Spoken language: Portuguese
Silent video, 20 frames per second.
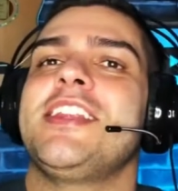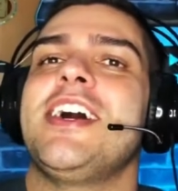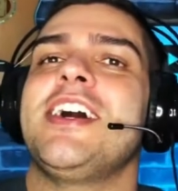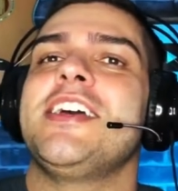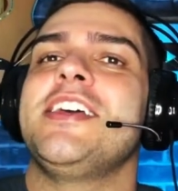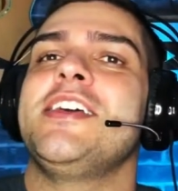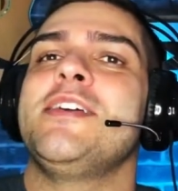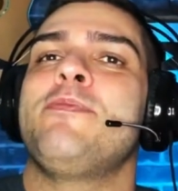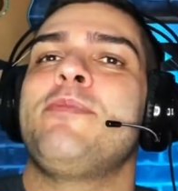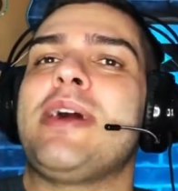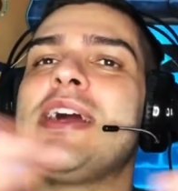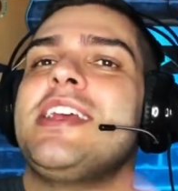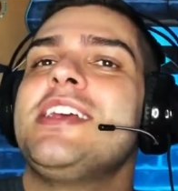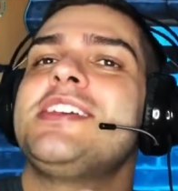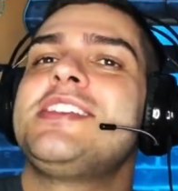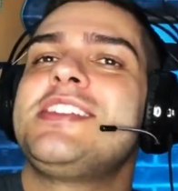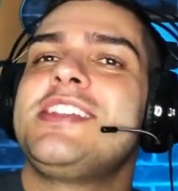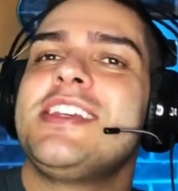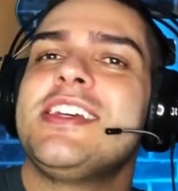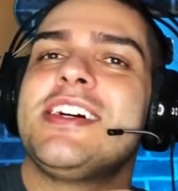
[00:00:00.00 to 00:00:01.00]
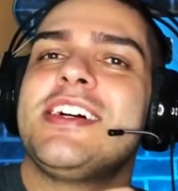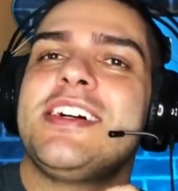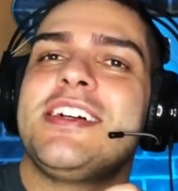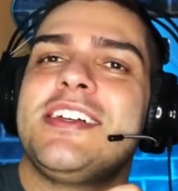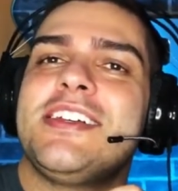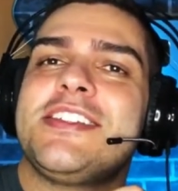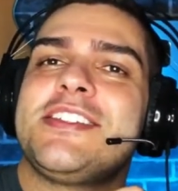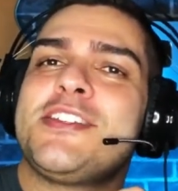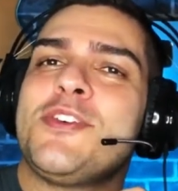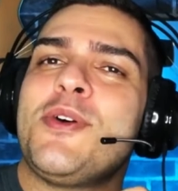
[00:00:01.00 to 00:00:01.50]
tá aí.
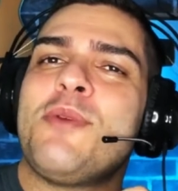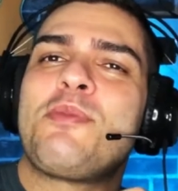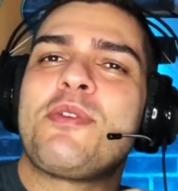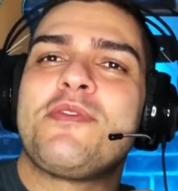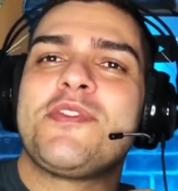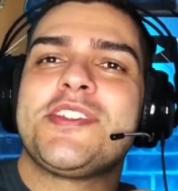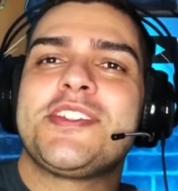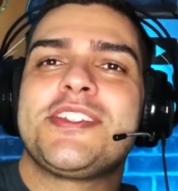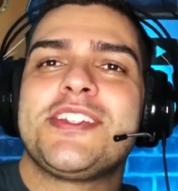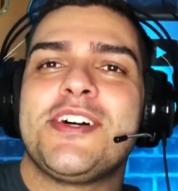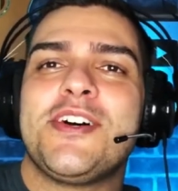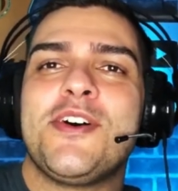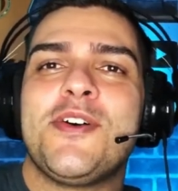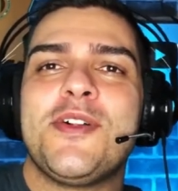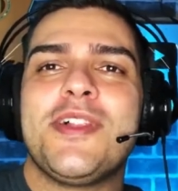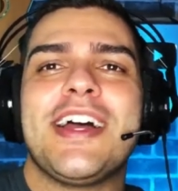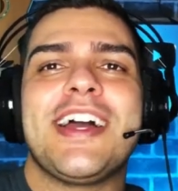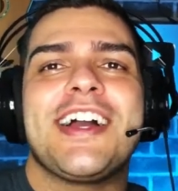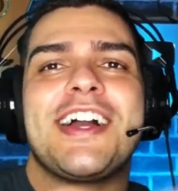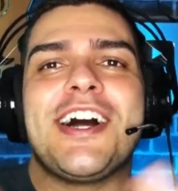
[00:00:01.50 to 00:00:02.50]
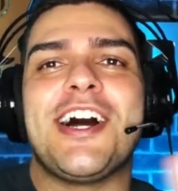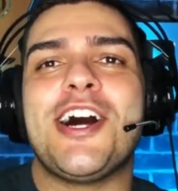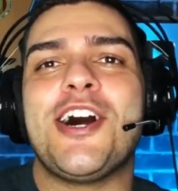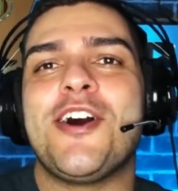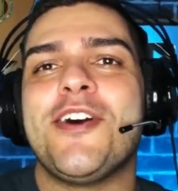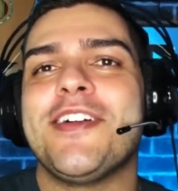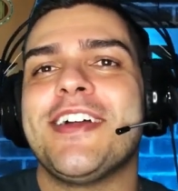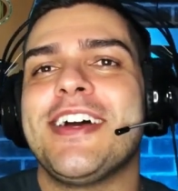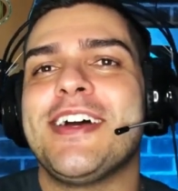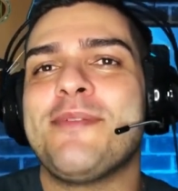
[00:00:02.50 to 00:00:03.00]
Parecia ser uma profissão
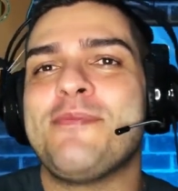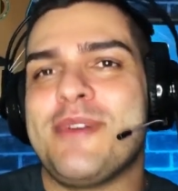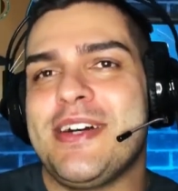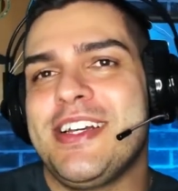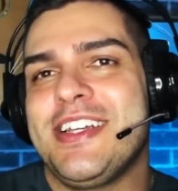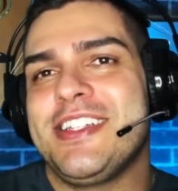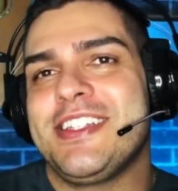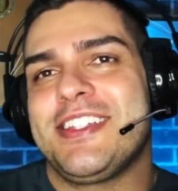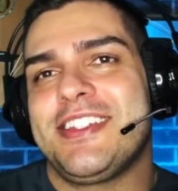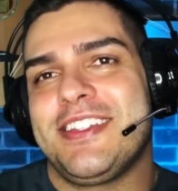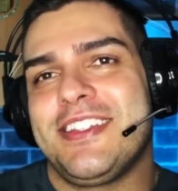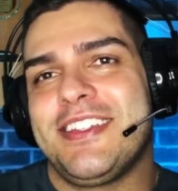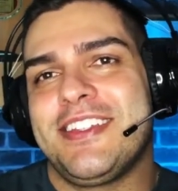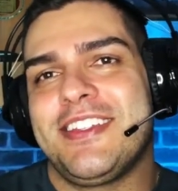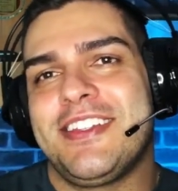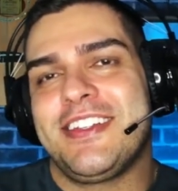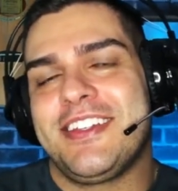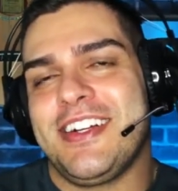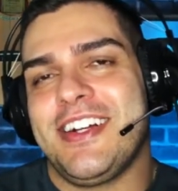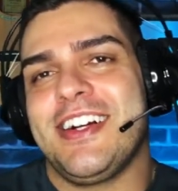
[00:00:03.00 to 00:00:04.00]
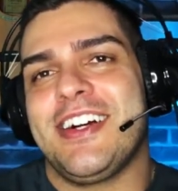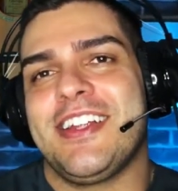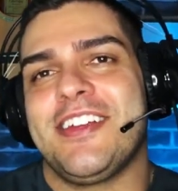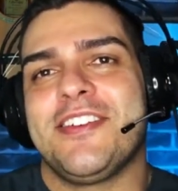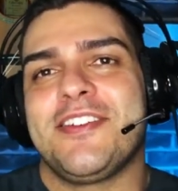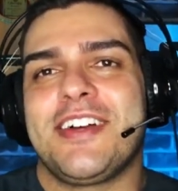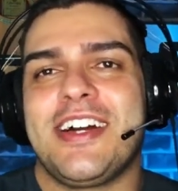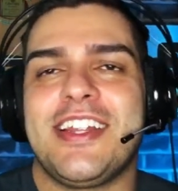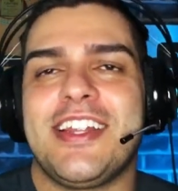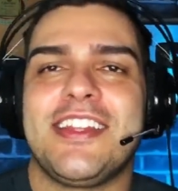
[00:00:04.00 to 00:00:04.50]
legal, né? Mas,
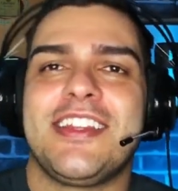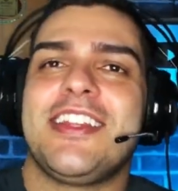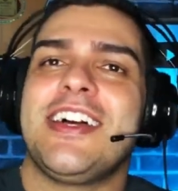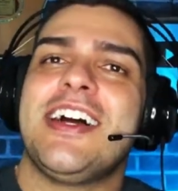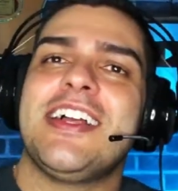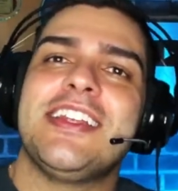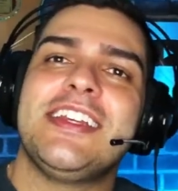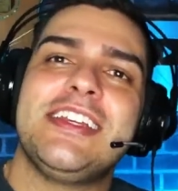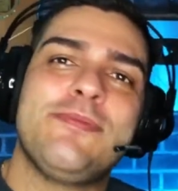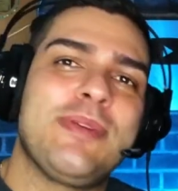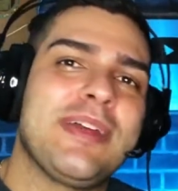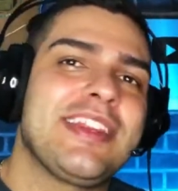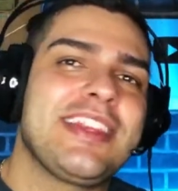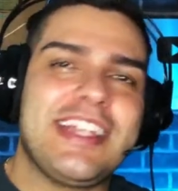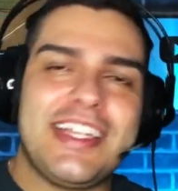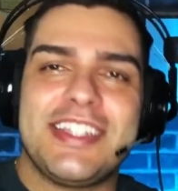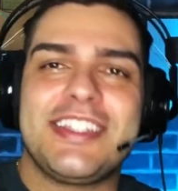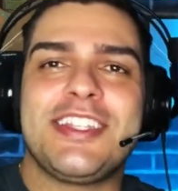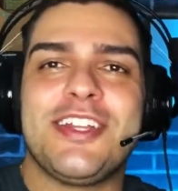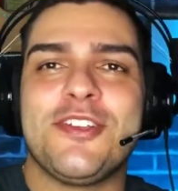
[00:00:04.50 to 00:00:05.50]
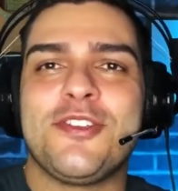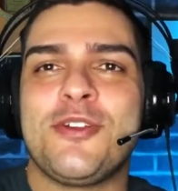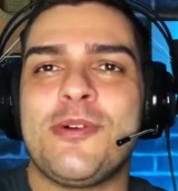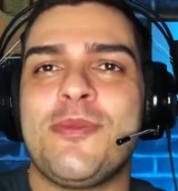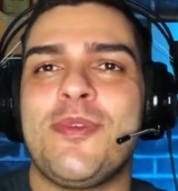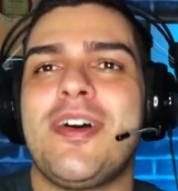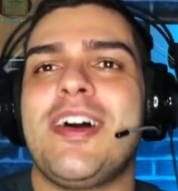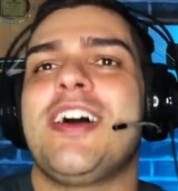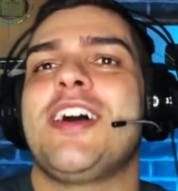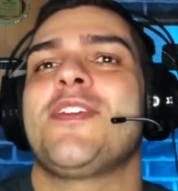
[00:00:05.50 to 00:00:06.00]
cara, o cara tá ali pra testar
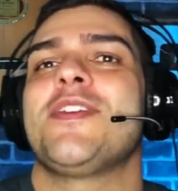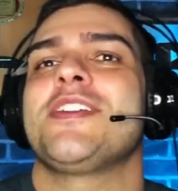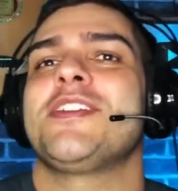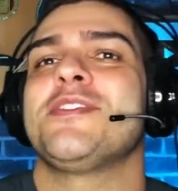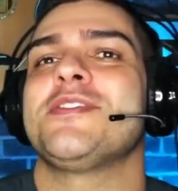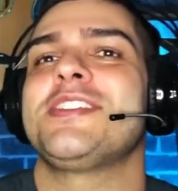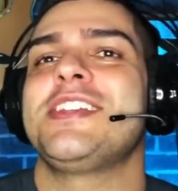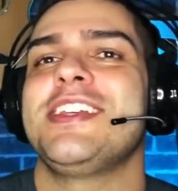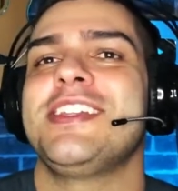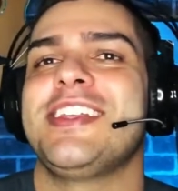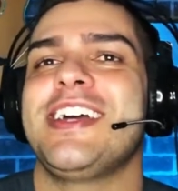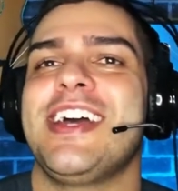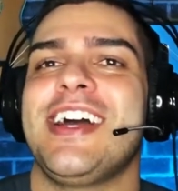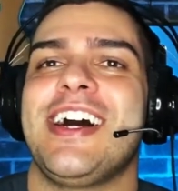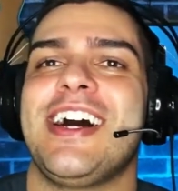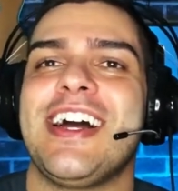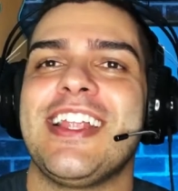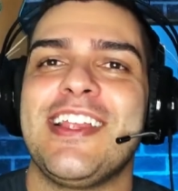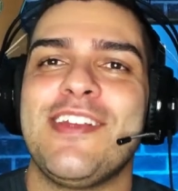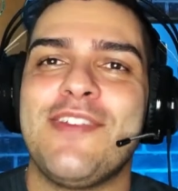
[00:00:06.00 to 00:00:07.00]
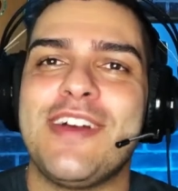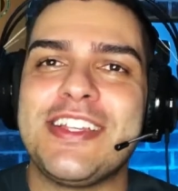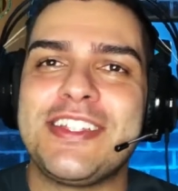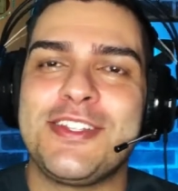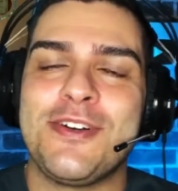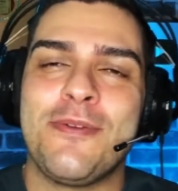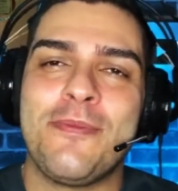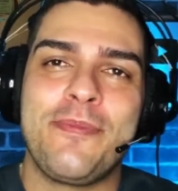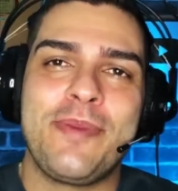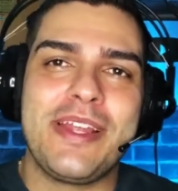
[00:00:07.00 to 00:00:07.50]
o água. Então, se der errado, ele vai
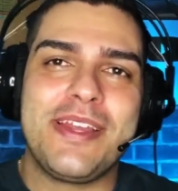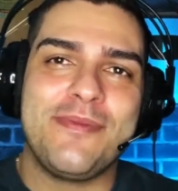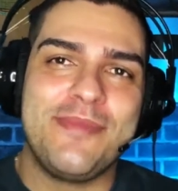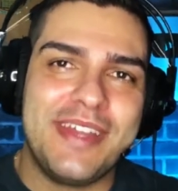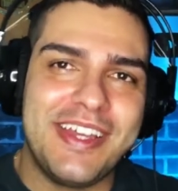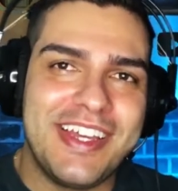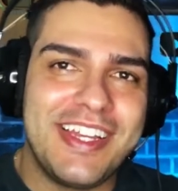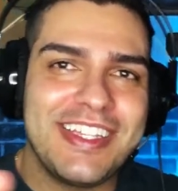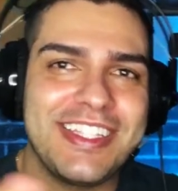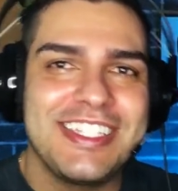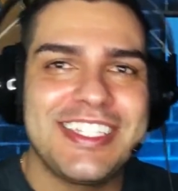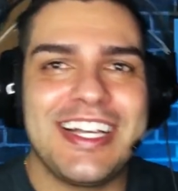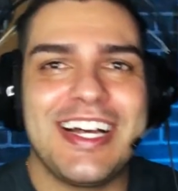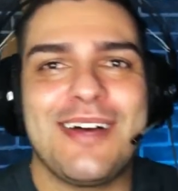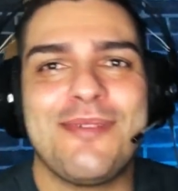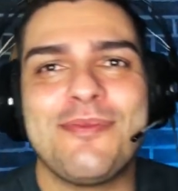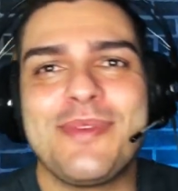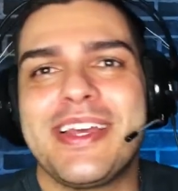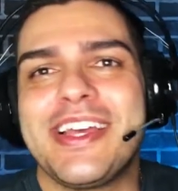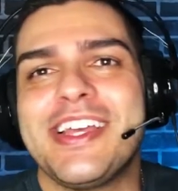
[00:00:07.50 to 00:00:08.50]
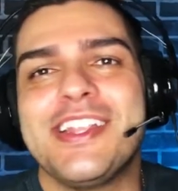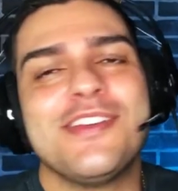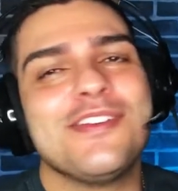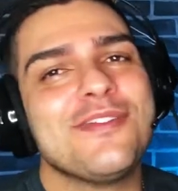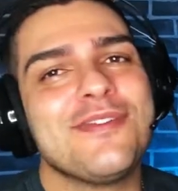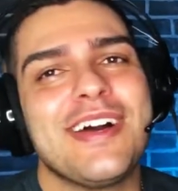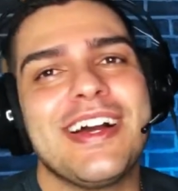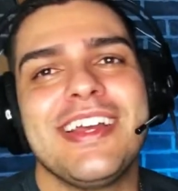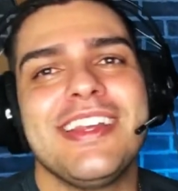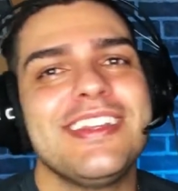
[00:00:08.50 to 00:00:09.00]
ser o primeiro a saber. Não
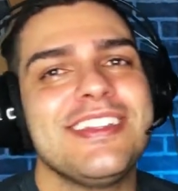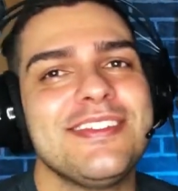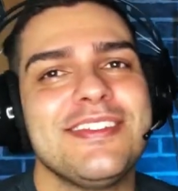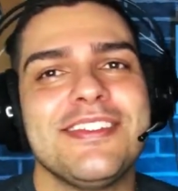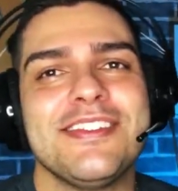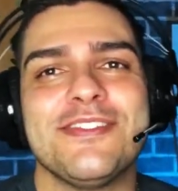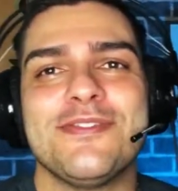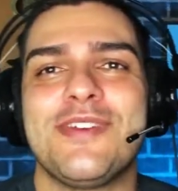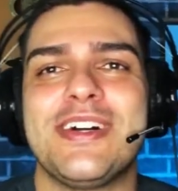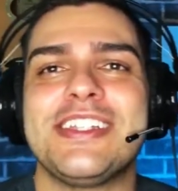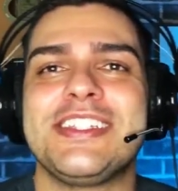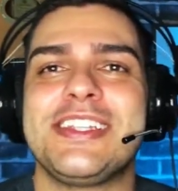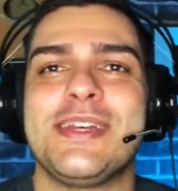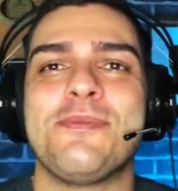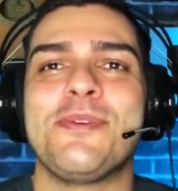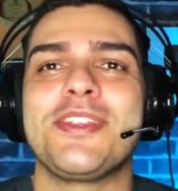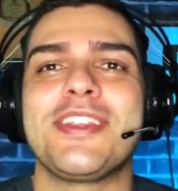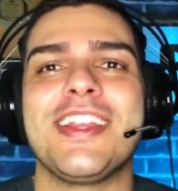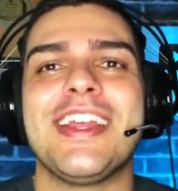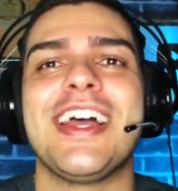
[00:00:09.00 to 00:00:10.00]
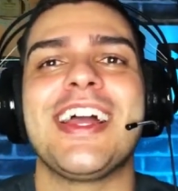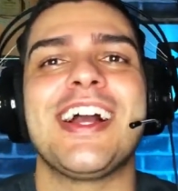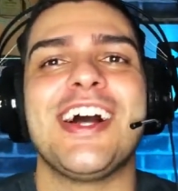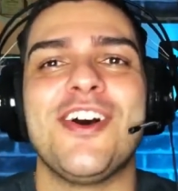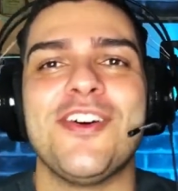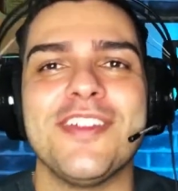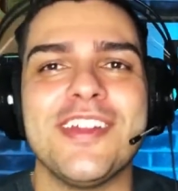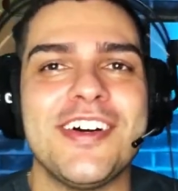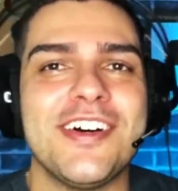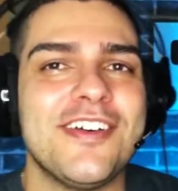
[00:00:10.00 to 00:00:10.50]
vai, não vai ser muito
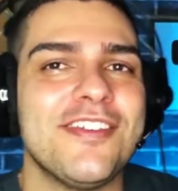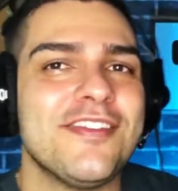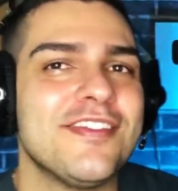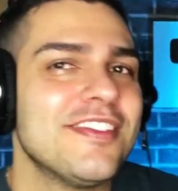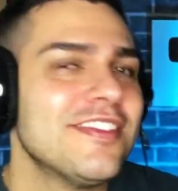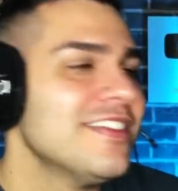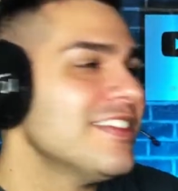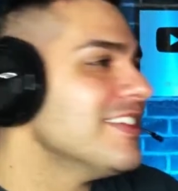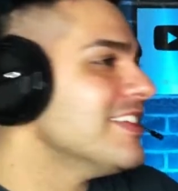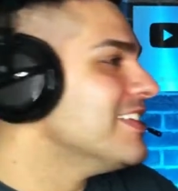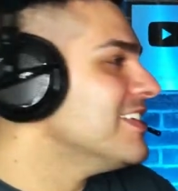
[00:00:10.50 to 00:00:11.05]
legal, não, viu?